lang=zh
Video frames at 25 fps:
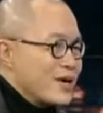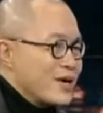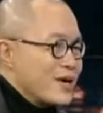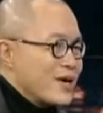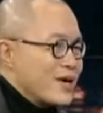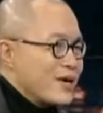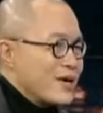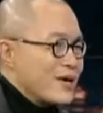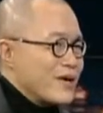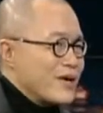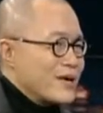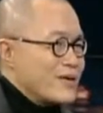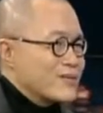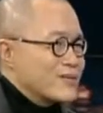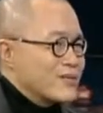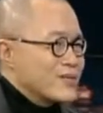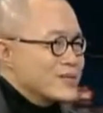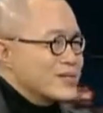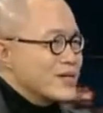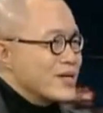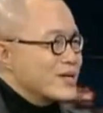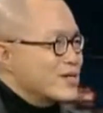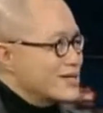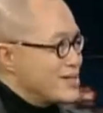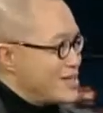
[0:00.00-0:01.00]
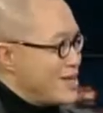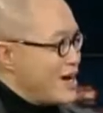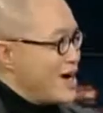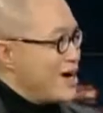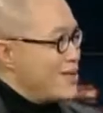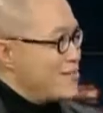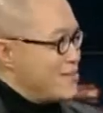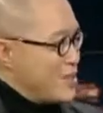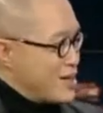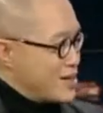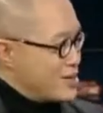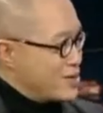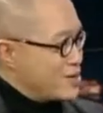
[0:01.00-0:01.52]
呃，很多人家
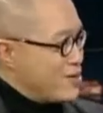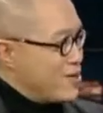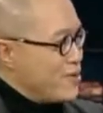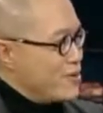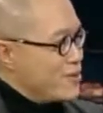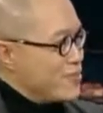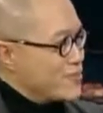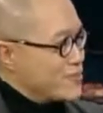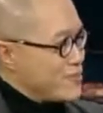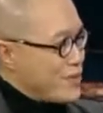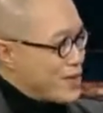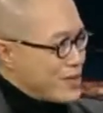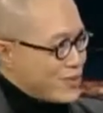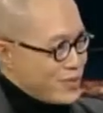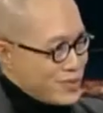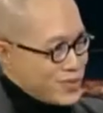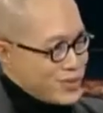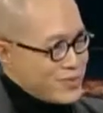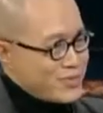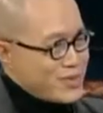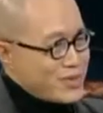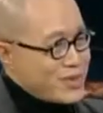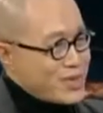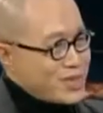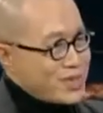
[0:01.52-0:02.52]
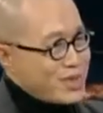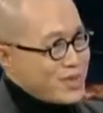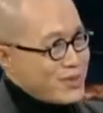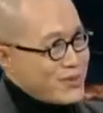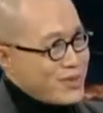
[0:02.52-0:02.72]
门口，美国人不是